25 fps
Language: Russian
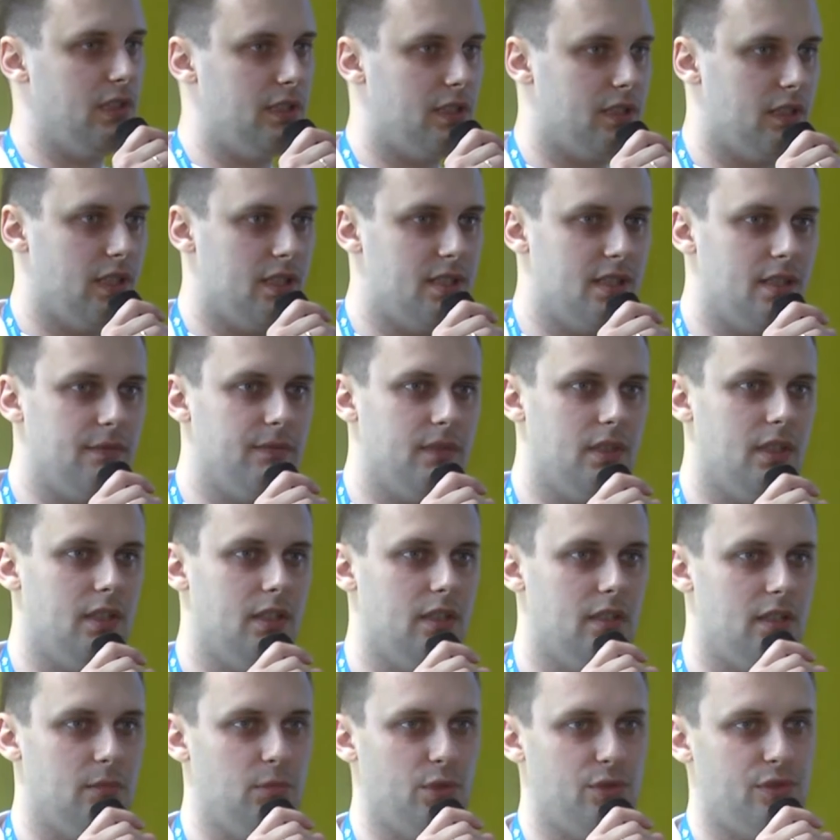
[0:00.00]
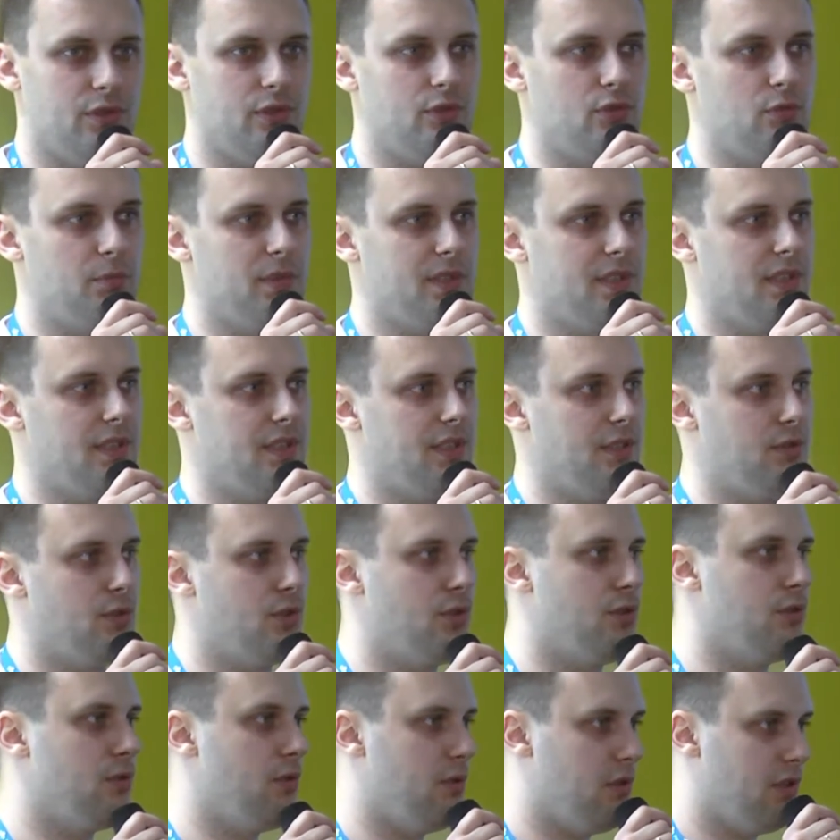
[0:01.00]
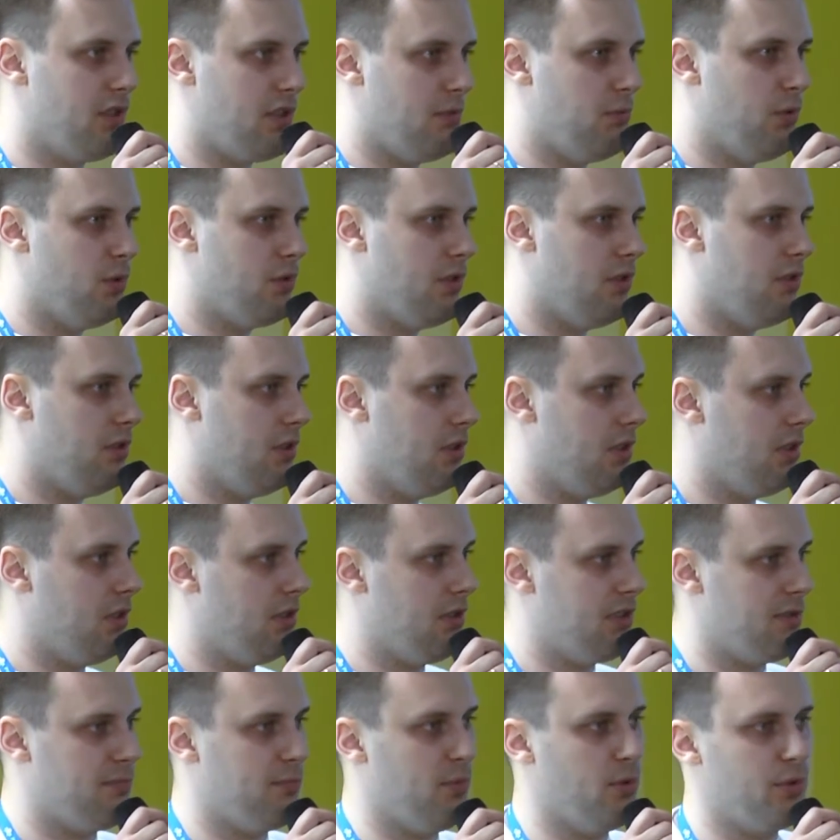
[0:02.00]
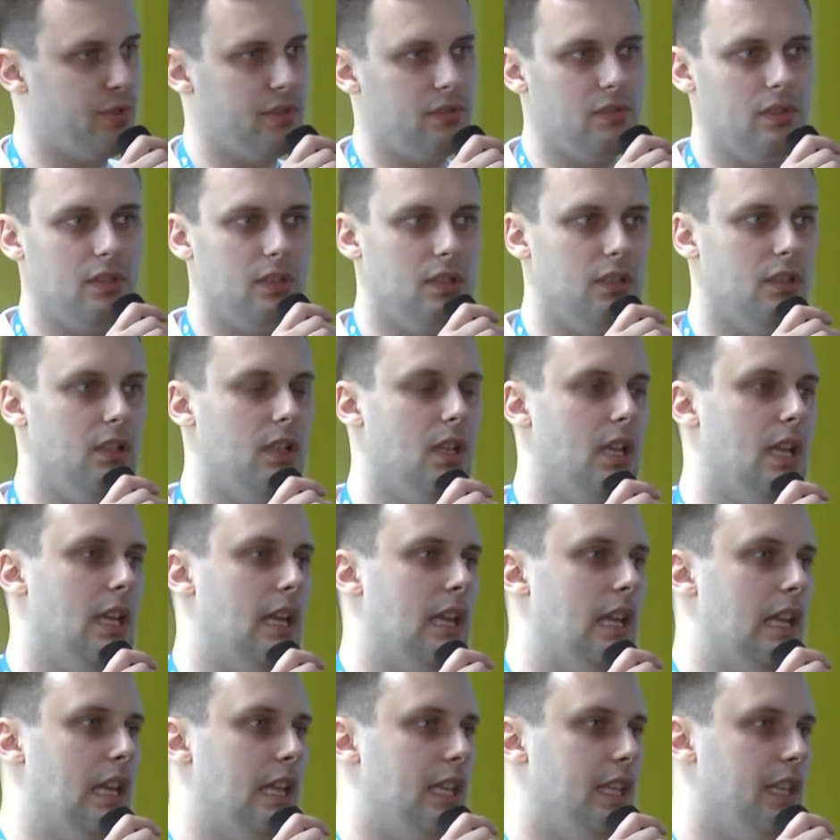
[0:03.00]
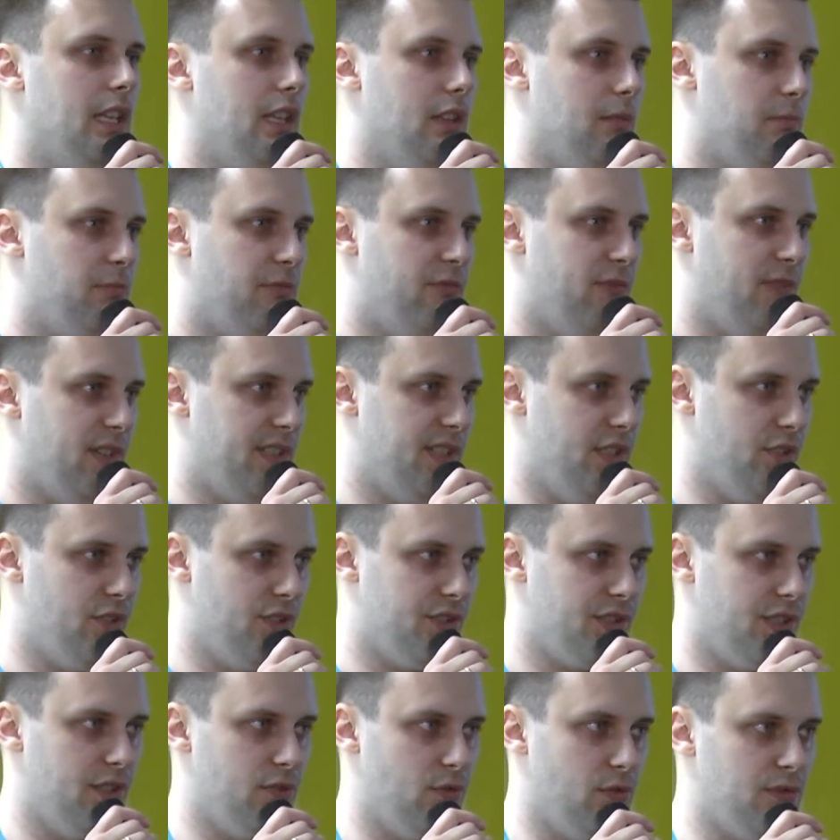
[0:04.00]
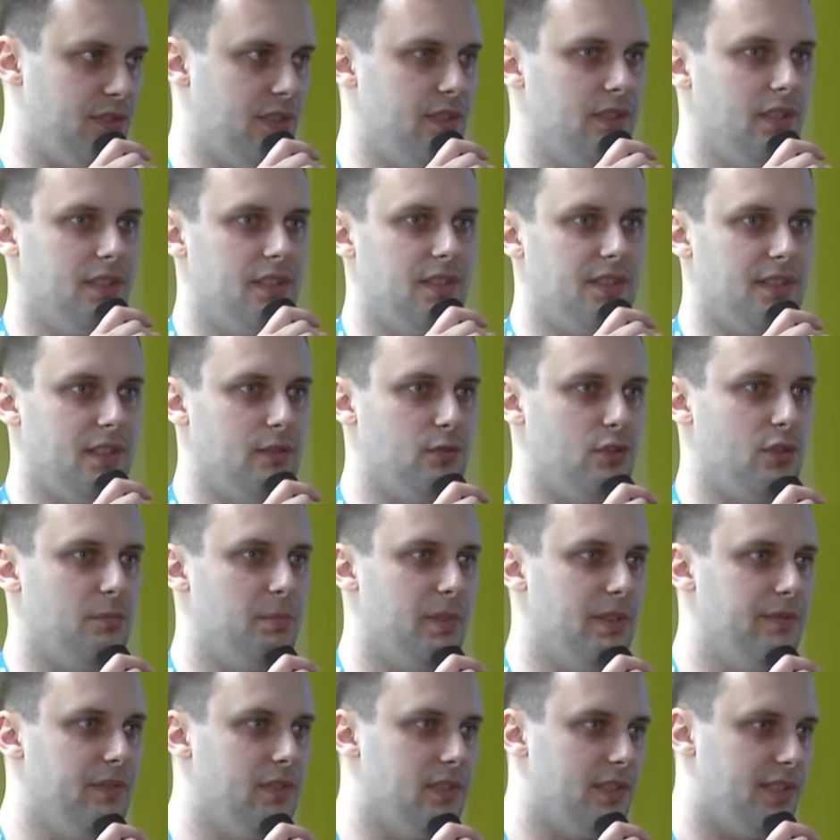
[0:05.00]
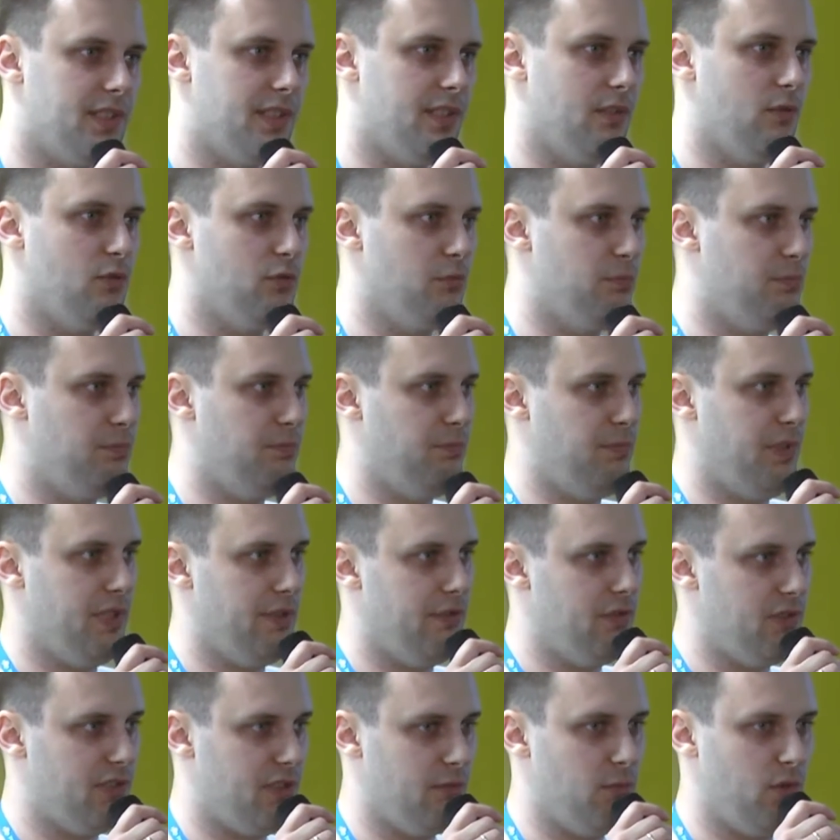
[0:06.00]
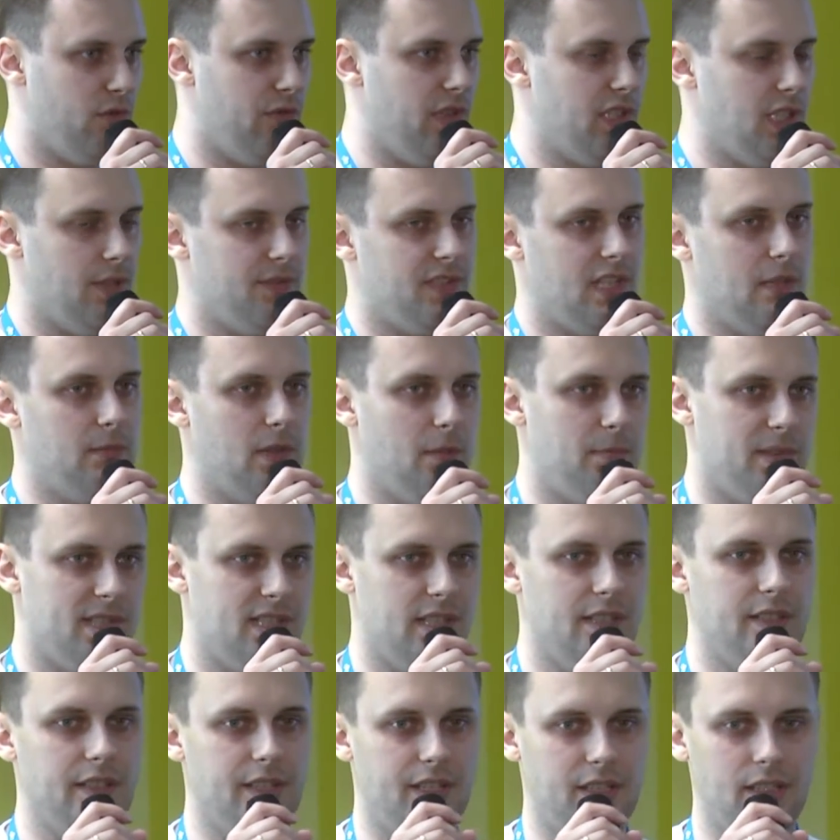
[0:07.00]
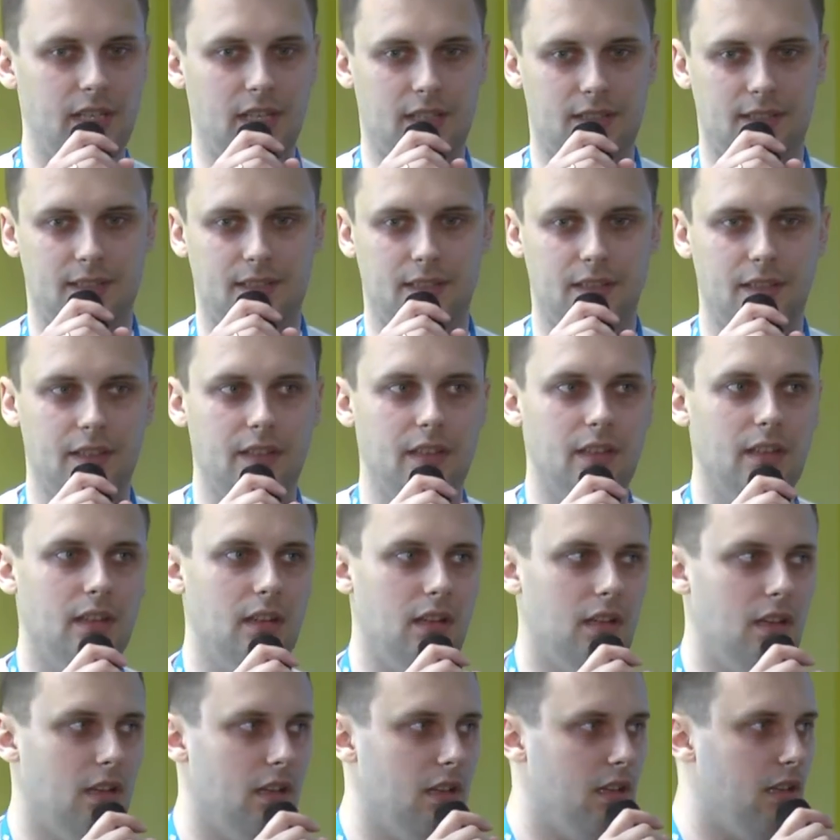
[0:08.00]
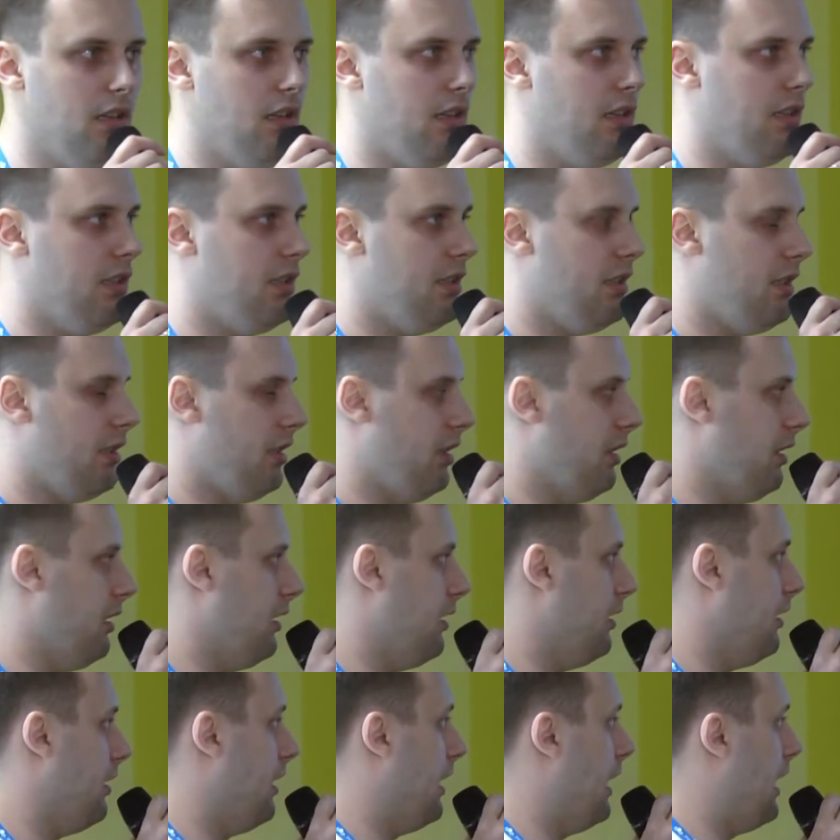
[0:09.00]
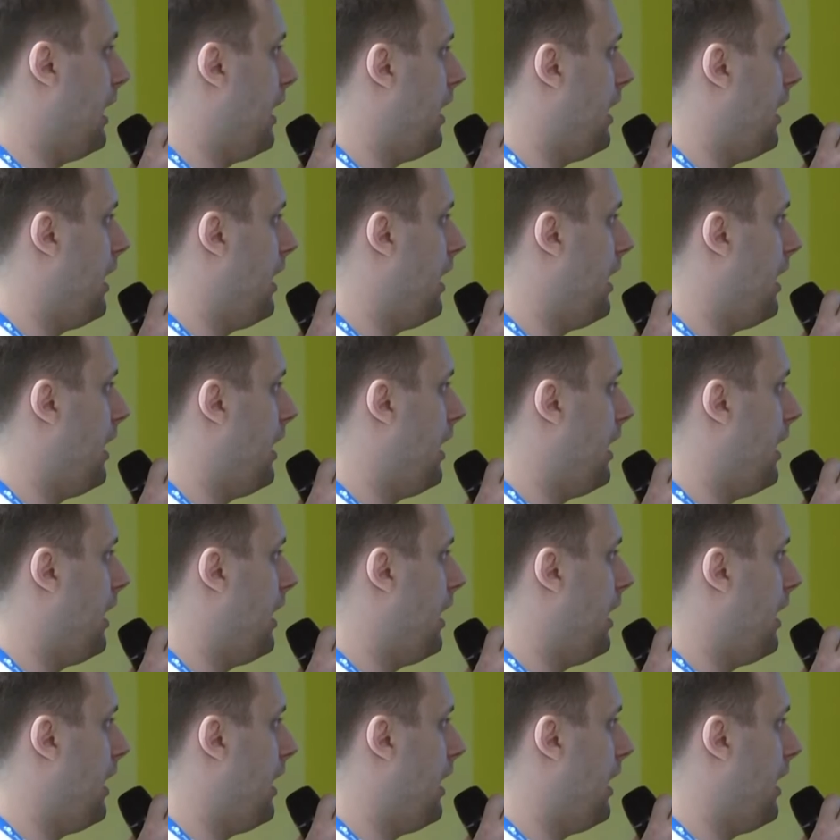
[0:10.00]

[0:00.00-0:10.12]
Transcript: альтернативное, рабочая группа CSS очень долго работала, спорила, и фактически тот синтаксис, который появился, он появился буквально в самой последней редакции, а, и